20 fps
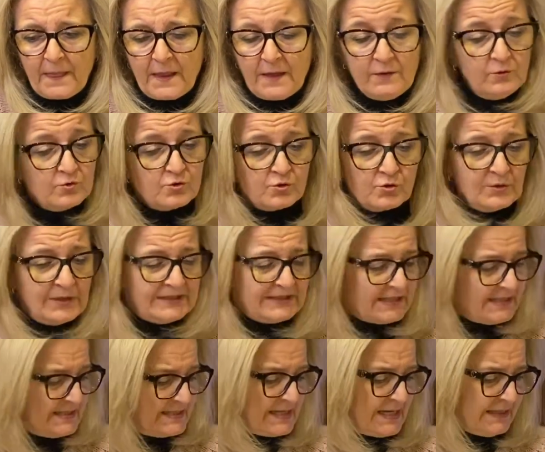non sono
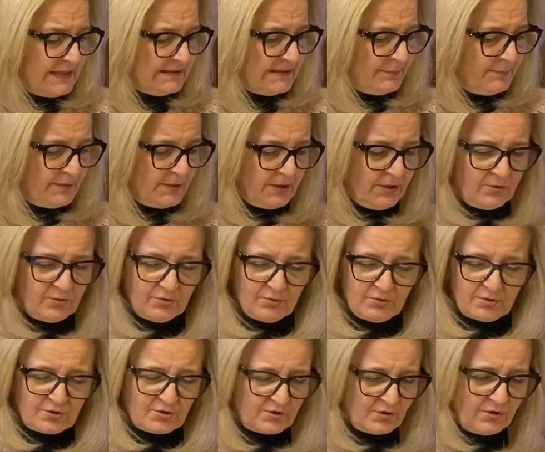attrezzata per il
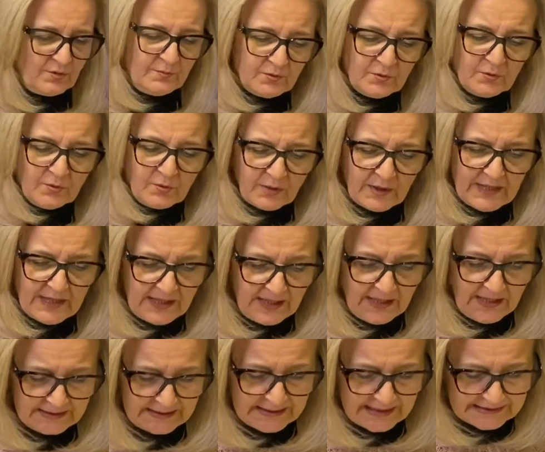corso. Comunque eh,
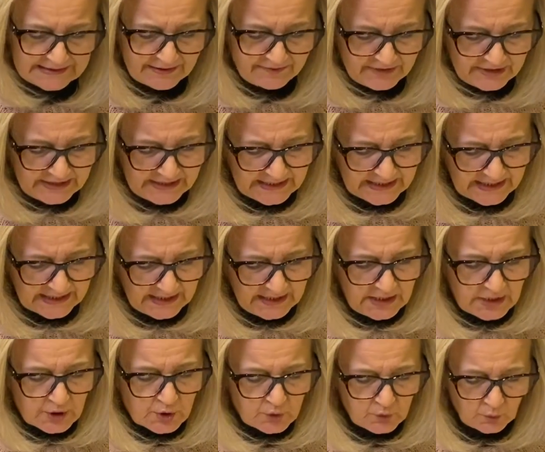andate a vedere nel
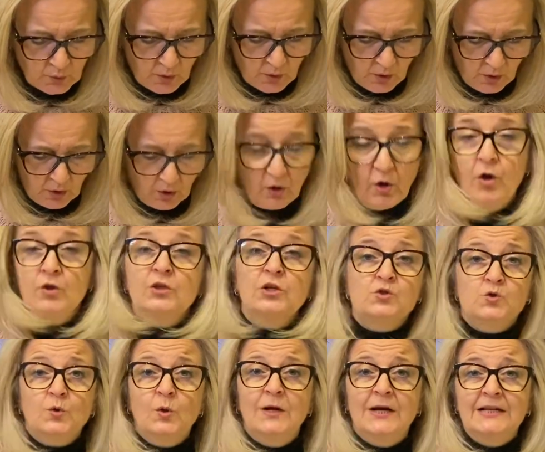suo, nel
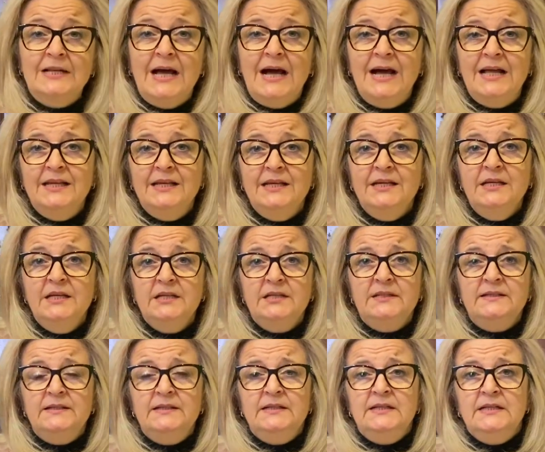suo canale
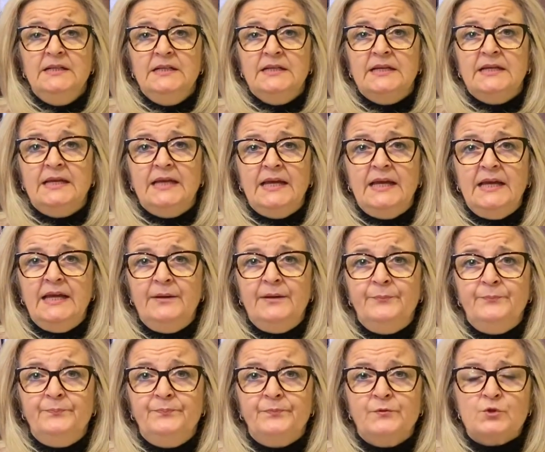che,
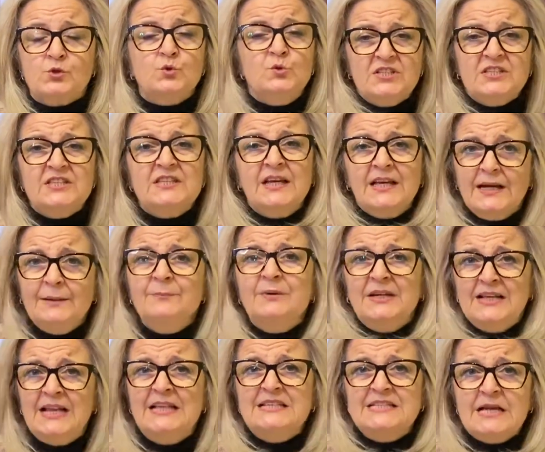mm, su Instagram che
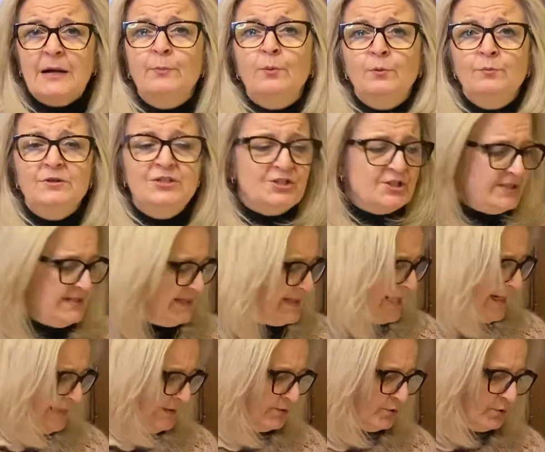l'ha già
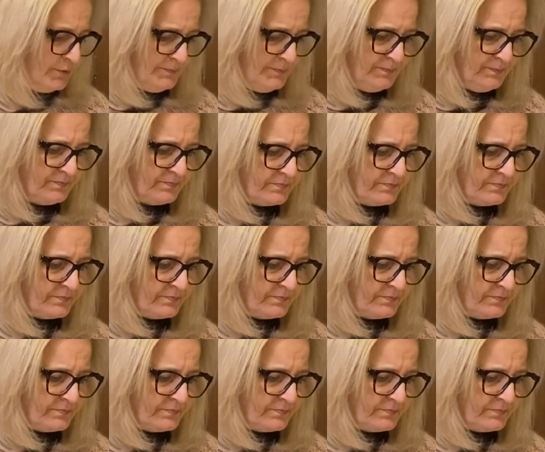pubblicizzato.